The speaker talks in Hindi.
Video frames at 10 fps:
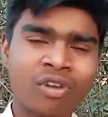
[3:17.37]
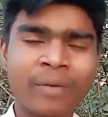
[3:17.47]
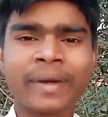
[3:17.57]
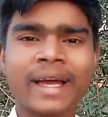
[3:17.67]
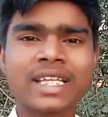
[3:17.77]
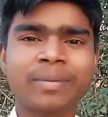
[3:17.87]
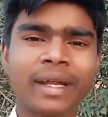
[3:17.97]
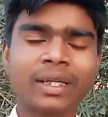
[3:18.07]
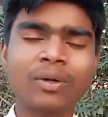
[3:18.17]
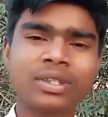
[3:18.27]
वहीं पे गाइस
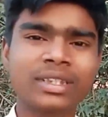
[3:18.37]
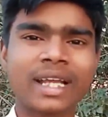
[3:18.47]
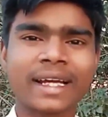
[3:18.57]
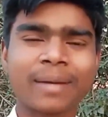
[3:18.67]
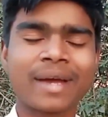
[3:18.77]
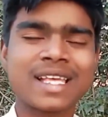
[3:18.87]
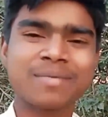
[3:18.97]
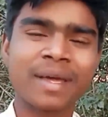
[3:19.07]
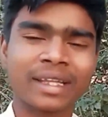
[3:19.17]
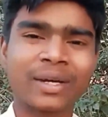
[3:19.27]
में रहता हूँ उसी ज़िला का
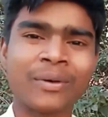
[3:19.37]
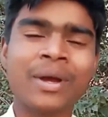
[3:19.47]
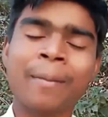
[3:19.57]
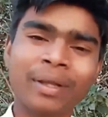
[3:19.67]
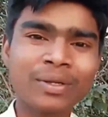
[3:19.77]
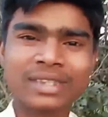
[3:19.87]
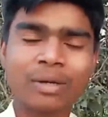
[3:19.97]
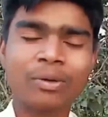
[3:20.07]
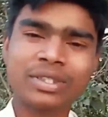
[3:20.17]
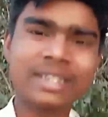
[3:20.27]
गाइस में रहता हूँ
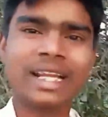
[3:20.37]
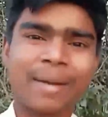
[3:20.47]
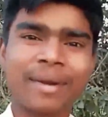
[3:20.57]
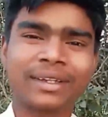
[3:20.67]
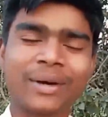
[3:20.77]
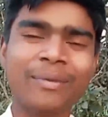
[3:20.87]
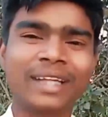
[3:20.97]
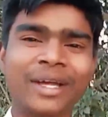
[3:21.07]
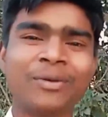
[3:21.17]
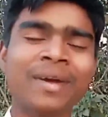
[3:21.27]
मतलब उसी ज़िला में रहता
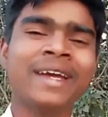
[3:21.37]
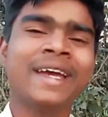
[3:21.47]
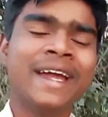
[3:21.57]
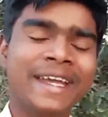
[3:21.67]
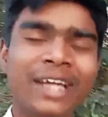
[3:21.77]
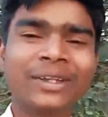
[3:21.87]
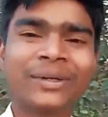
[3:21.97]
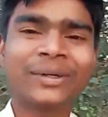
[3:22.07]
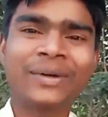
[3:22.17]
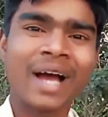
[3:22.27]
हूँ हूँ मैं ठीक है तो